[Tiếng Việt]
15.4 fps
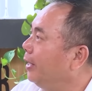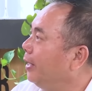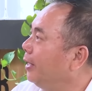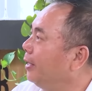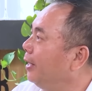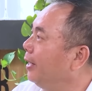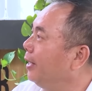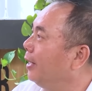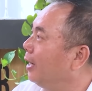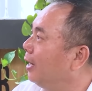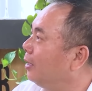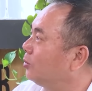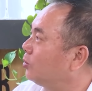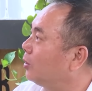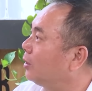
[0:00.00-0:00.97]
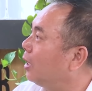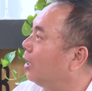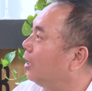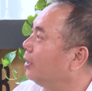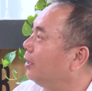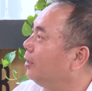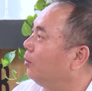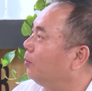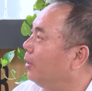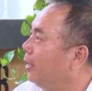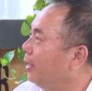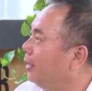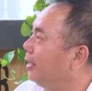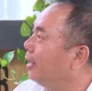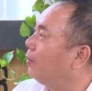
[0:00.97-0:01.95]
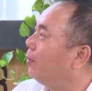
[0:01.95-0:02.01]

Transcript: Đi đi, đi xuất khẩu, đi lúc đó là đi